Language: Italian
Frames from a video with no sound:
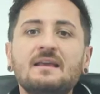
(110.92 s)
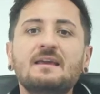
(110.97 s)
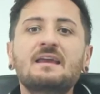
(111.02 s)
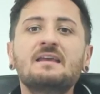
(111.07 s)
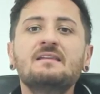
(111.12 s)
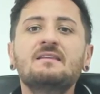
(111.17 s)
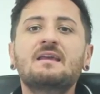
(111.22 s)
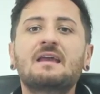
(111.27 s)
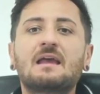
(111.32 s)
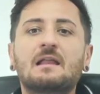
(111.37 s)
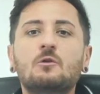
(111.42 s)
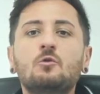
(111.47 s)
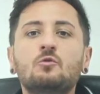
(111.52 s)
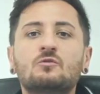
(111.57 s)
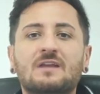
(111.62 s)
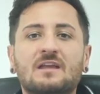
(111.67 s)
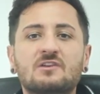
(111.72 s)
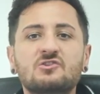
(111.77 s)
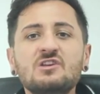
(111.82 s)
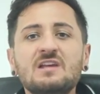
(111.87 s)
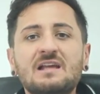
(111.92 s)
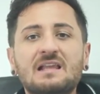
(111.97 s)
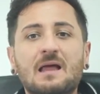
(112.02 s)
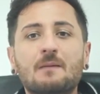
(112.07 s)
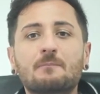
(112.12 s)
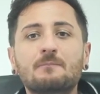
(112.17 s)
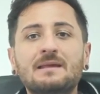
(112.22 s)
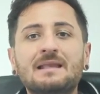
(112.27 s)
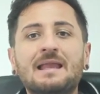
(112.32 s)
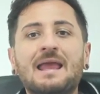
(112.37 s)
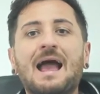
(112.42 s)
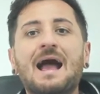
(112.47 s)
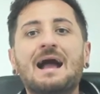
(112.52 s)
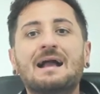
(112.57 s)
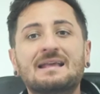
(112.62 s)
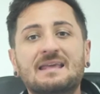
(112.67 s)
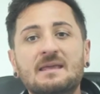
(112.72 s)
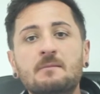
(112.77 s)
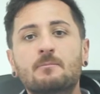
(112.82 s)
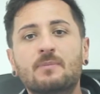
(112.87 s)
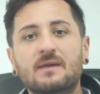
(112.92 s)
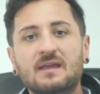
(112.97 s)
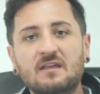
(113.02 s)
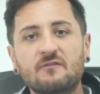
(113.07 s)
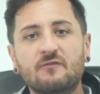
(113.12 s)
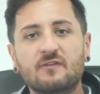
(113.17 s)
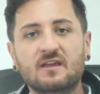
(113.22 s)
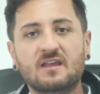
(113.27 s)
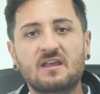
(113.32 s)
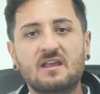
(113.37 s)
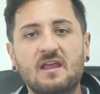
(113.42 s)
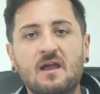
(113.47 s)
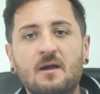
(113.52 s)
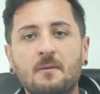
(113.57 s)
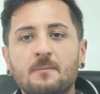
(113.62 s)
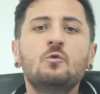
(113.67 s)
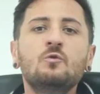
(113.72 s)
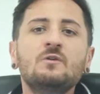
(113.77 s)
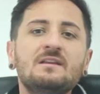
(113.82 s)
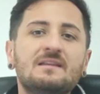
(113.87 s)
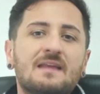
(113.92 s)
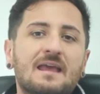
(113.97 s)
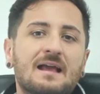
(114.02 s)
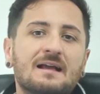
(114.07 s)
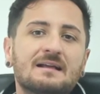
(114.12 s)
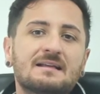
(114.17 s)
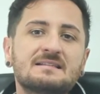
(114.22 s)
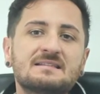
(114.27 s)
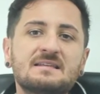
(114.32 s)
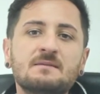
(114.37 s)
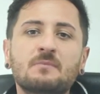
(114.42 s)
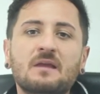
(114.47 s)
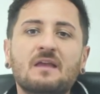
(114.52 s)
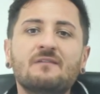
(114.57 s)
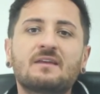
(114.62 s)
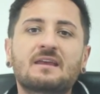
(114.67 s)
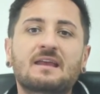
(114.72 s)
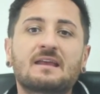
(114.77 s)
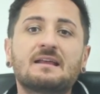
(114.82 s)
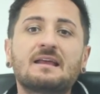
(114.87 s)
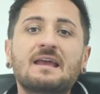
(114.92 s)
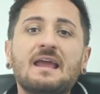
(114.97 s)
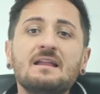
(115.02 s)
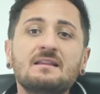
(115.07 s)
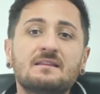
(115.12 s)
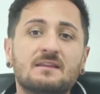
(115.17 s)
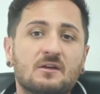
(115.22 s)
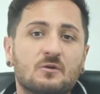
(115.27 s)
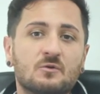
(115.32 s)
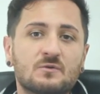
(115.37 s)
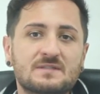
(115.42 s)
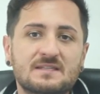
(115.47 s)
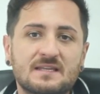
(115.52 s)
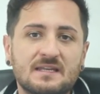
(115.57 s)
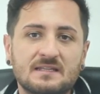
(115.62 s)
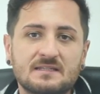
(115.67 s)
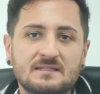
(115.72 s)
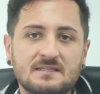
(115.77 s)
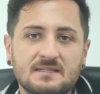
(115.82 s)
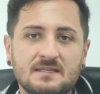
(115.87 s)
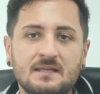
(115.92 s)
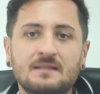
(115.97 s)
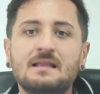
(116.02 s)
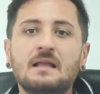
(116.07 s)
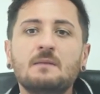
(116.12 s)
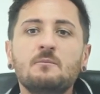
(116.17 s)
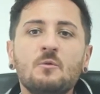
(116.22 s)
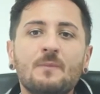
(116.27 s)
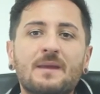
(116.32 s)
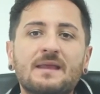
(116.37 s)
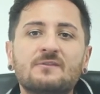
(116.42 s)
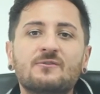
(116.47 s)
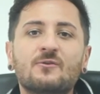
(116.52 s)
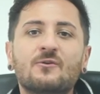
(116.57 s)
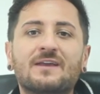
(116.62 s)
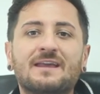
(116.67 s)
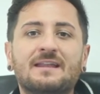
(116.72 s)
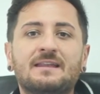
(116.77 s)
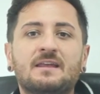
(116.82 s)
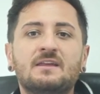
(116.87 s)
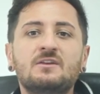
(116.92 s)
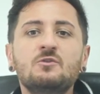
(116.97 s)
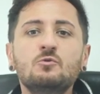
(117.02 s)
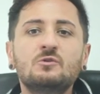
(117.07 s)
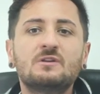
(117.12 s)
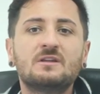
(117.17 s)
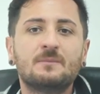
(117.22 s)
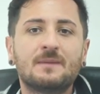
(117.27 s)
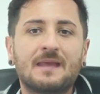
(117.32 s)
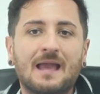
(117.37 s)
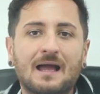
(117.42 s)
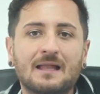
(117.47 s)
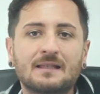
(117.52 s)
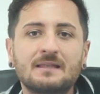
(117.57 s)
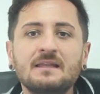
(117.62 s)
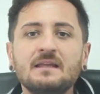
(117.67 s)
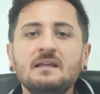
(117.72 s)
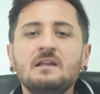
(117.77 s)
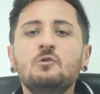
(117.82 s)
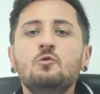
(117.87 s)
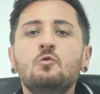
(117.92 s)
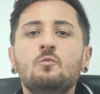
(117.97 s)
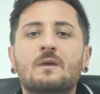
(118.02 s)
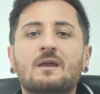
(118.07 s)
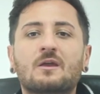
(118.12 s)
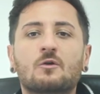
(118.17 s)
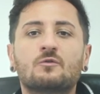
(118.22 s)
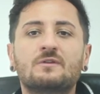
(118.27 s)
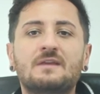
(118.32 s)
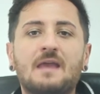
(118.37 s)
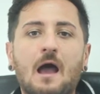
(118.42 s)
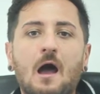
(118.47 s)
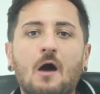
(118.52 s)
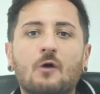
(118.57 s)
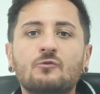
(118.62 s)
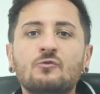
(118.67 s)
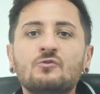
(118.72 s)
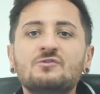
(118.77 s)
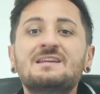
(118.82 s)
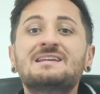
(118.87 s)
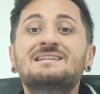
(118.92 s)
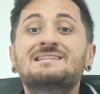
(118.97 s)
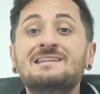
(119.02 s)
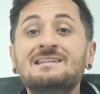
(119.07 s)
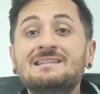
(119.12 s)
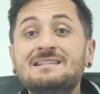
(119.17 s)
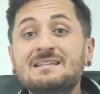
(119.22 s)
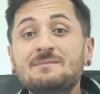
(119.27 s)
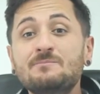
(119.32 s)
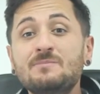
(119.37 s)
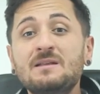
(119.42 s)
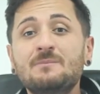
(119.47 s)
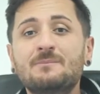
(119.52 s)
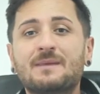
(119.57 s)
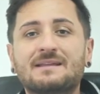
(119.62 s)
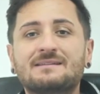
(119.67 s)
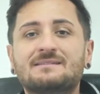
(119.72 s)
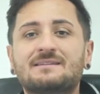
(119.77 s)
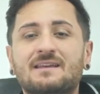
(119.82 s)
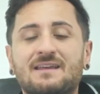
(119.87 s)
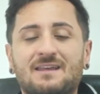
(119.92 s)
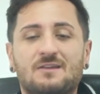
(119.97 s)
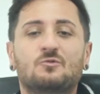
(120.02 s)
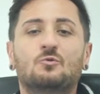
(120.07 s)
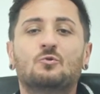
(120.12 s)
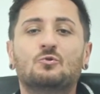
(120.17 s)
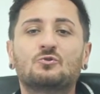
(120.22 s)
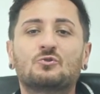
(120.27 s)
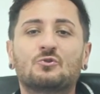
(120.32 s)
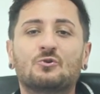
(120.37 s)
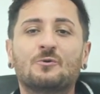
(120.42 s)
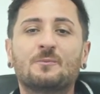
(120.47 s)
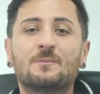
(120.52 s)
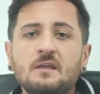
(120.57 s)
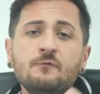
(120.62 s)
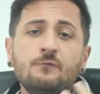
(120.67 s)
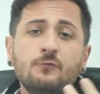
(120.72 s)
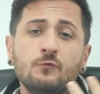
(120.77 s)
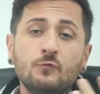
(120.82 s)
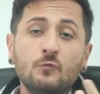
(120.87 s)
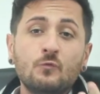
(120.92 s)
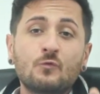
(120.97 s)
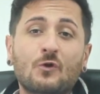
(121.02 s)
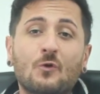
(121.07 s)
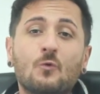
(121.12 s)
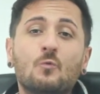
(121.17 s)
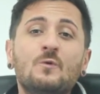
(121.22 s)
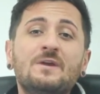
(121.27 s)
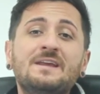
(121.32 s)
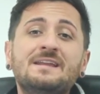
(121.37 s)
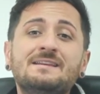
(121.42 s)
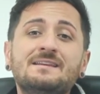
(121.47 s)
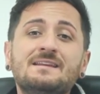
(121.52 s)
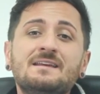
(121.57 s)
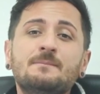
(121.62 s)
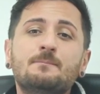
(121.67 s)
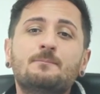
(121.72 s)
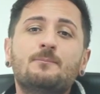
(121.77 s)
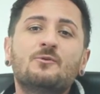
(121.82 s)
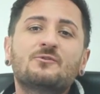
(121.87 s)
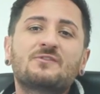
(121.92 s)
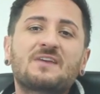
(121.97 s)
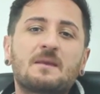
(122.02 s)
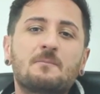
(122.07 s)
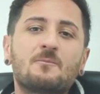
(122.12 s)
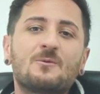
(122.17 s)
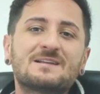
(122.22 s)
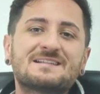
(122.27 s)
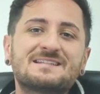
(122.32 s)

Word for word: che renderà Londra ciclabile anche in periferia. Un'idea che sembra avere grandi consensi, dal momento che negli ultimi anni il numero di auto si è sensibilmente ridotto. In futuro, quindi, potremmo